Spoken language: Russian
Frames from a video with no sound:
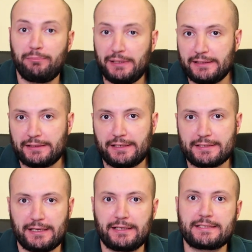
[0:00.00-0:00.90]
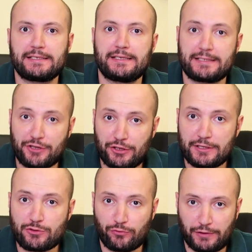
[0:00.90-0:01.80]
милитаризации,
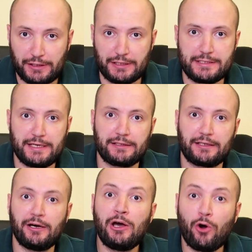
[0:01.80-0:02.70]
защиты суверенитета,